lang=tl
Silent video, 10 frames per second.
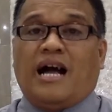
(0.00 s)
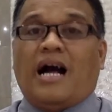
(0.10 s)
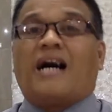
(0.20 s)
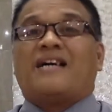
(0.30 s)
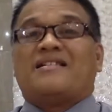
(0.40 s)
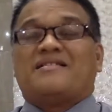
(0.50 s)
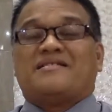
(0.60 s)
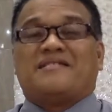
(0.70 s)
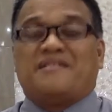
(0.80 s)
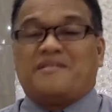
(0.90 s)
ang
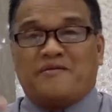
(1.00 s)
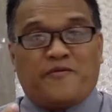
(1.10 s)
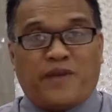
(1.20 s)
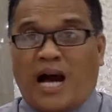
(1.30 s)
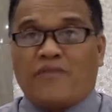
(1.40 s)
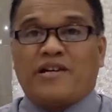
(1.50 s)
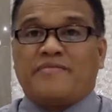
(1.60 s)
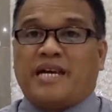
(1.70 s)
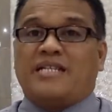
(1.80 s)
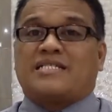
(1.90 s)
flower
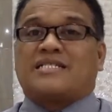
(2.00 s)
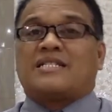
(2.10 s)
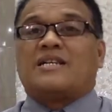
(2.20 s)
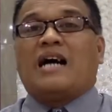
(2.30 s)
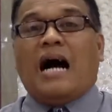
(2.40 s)
vase,